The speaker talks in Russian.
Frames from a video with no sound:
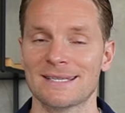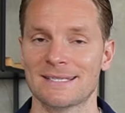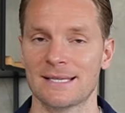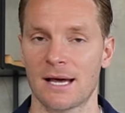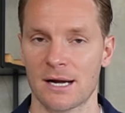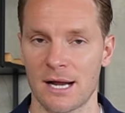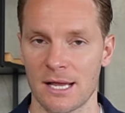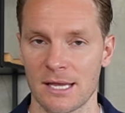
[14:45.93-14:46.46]

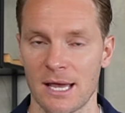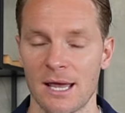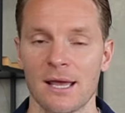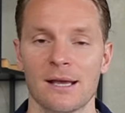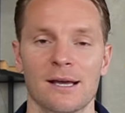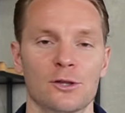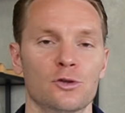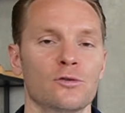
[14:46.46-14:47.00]
заранее.
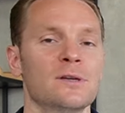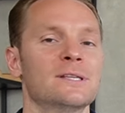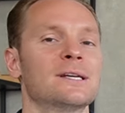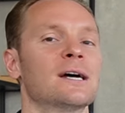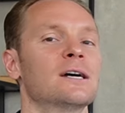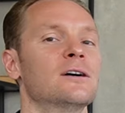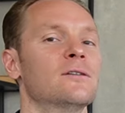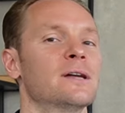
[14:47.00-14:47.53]
Готовить,
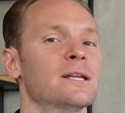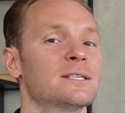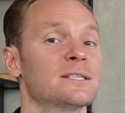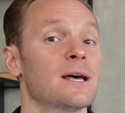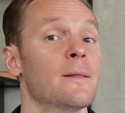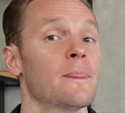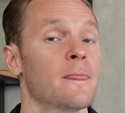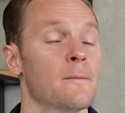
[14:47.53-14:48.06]
как говорится,